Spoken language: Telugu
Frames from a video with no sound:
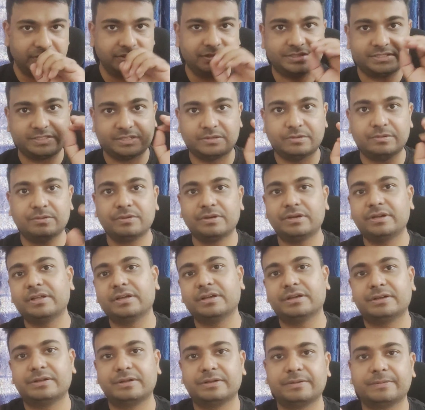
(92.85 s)
ఇట్స్ ఎ గుడ్
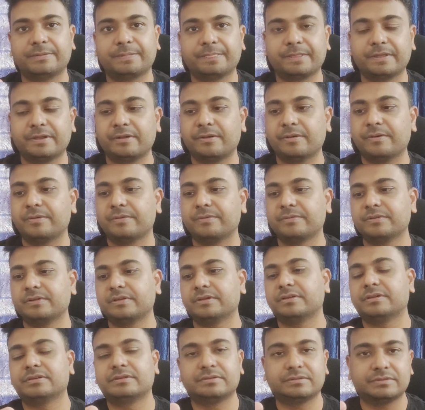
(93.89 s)
యూనో
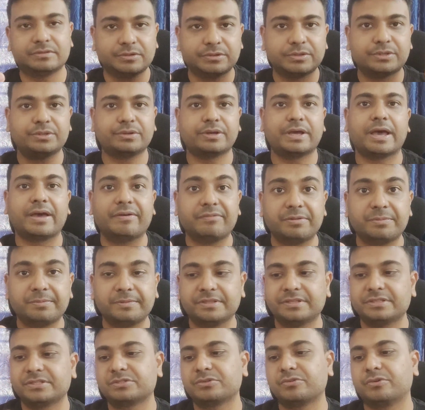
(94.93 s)
గుడ్ టు హ్యావ్ హిమ్
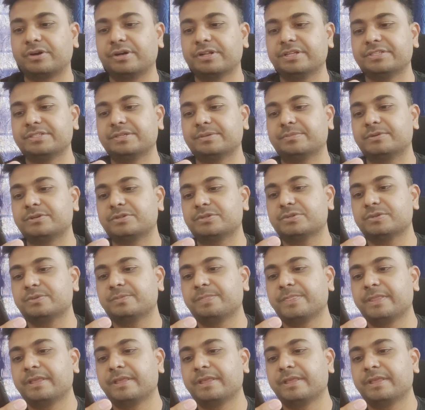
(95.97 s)
ఇన్ దిస్ స్క్వాడ్ అని చెప్పొచ్చు